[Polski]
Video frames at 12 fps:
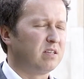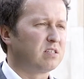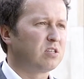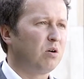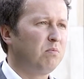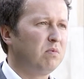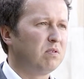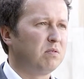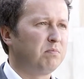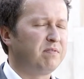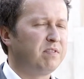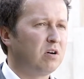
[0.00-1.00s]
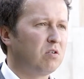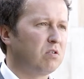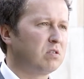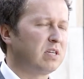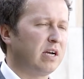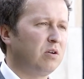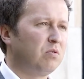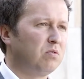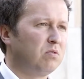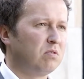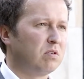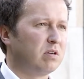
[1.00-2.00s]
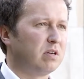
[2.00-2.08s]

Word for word: są pewnego rodzaju